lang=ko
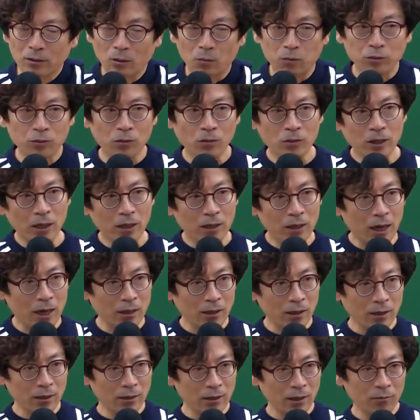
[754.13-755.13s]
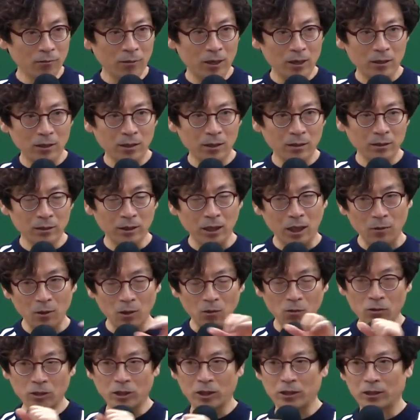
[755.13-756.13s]
부동산 가격이라고 할 때는
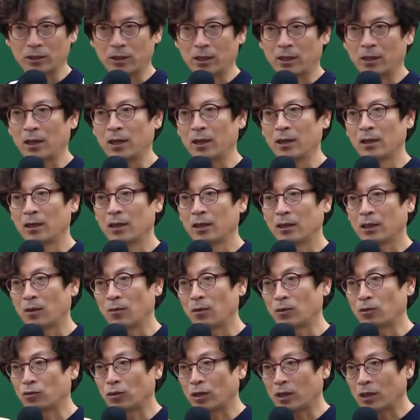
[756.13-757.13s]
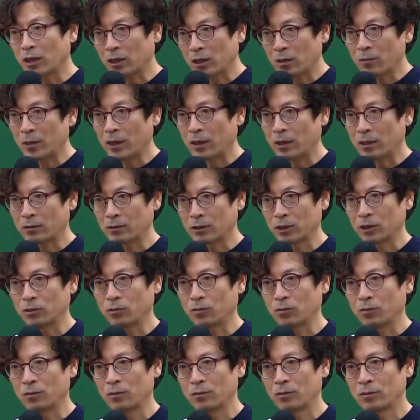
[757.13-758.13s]
개별 공시지가나 개별 주택가격 말하는 것이고